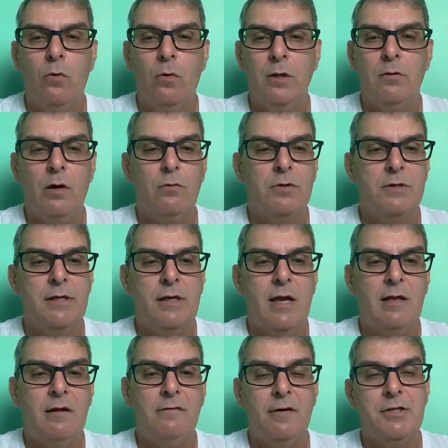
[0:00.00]
quando é
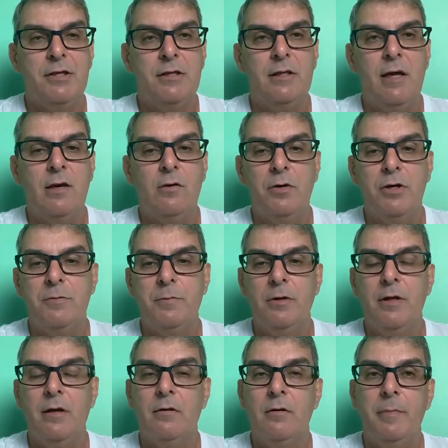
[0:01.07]
considerada a faixa etária
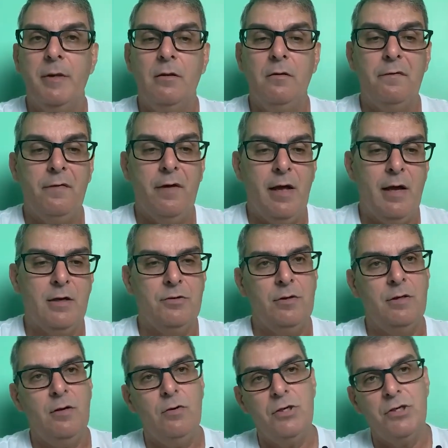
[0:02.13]
correspondente ao período fértil,
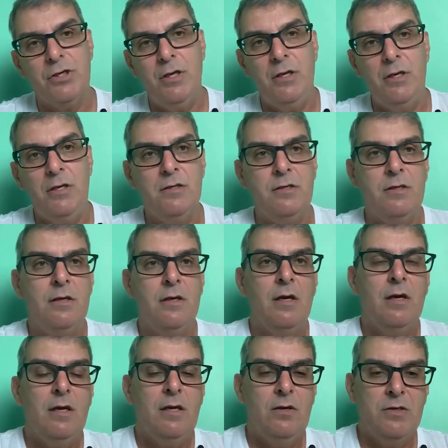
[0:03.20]
entre os 15
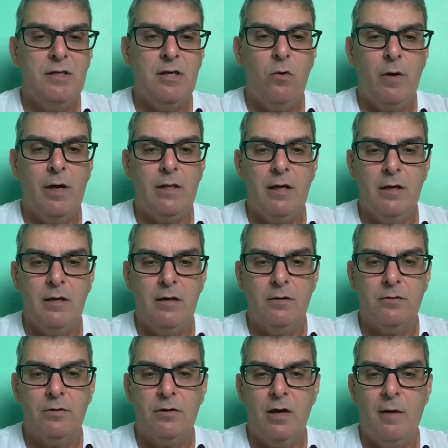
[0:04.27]
e os 50 anos.